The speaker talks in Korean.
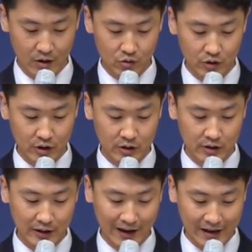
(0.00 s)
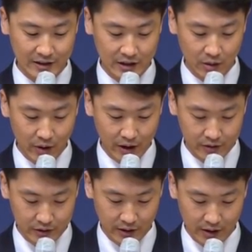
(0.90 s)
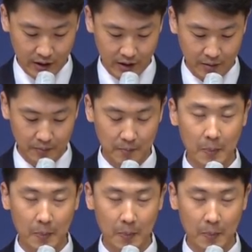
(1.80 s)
우리는 아직 기회가 있을 때에